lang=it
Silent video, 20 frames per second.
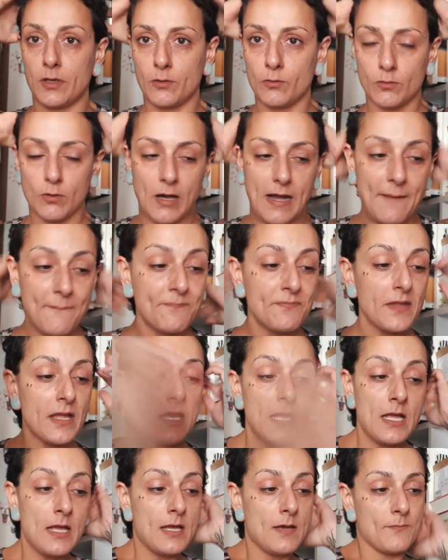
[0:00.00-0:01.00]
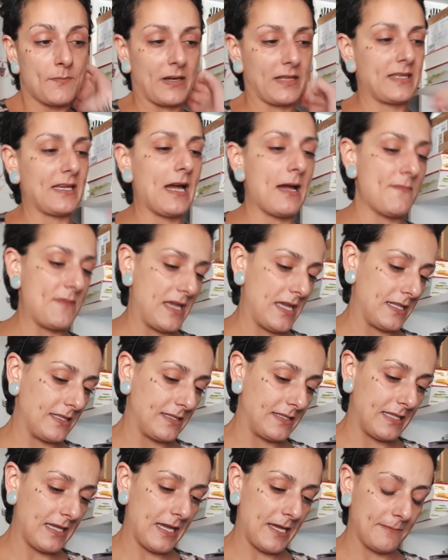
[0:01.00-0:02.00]
uno è
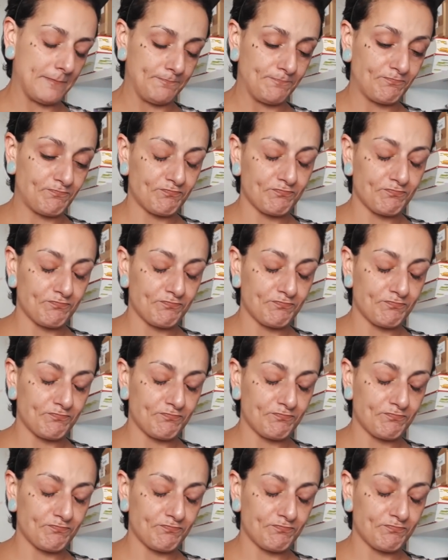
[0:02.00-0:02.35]
praticamente